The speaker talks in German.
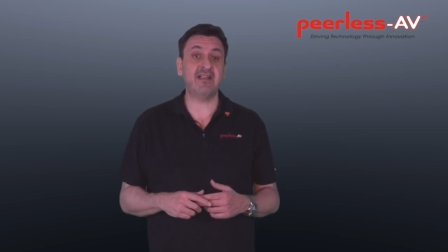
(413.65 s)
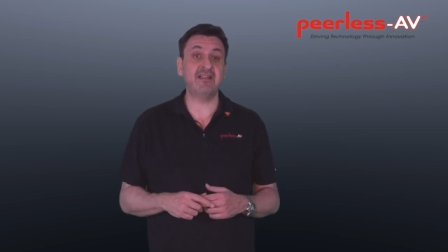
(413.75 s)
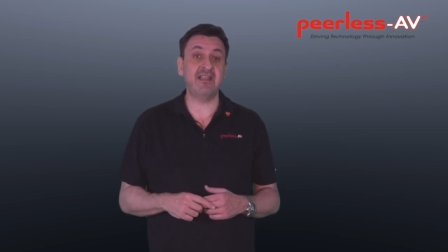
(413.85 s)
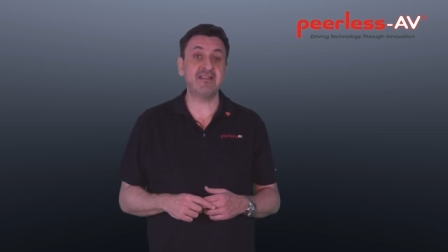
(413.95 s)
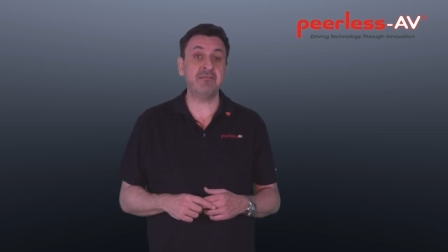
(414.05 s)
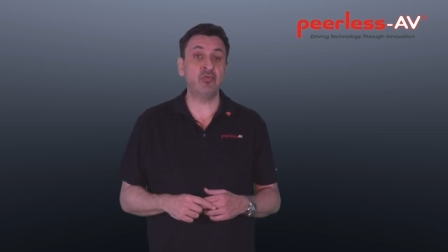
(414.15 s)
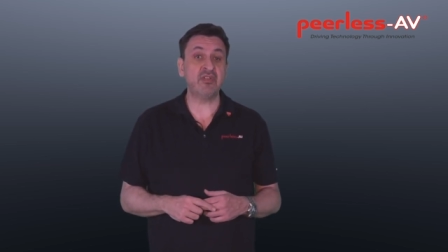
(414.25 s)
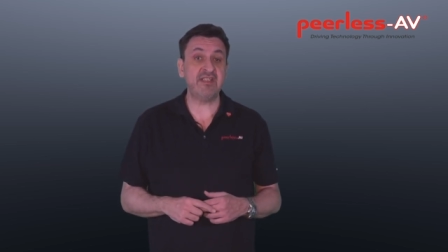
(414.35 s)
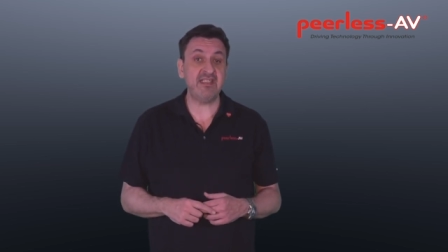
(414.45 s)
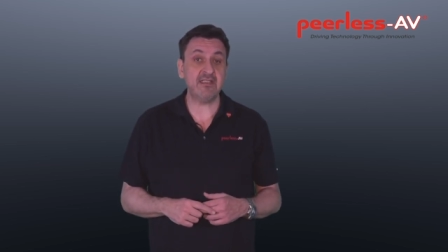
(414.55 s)
an der Sie
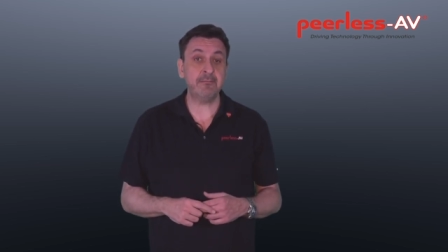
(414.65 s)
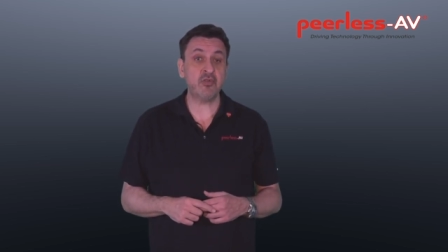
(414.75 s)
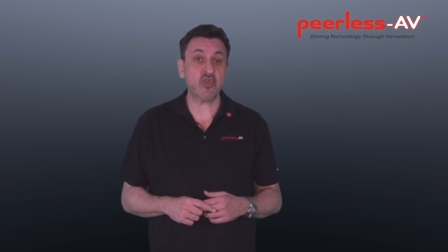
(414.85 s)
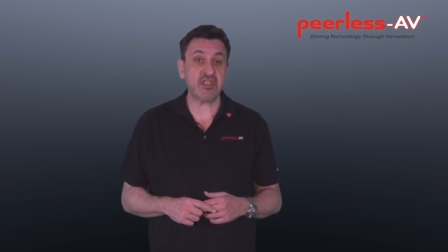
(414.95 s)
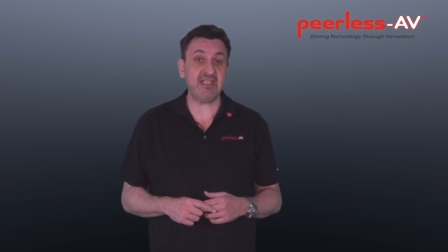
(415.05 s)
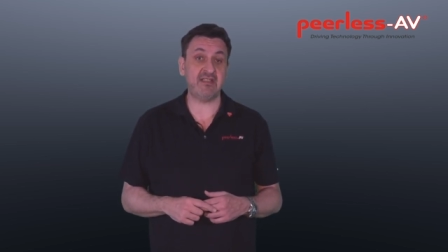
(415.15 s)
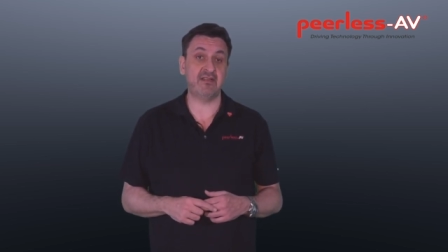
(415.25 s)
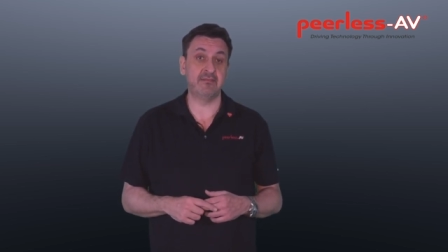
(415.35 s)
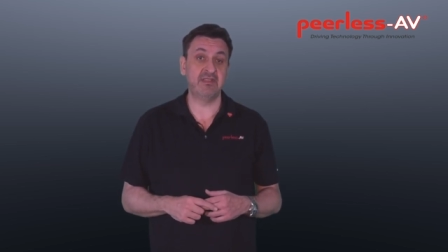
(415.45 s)
montieren, besteht,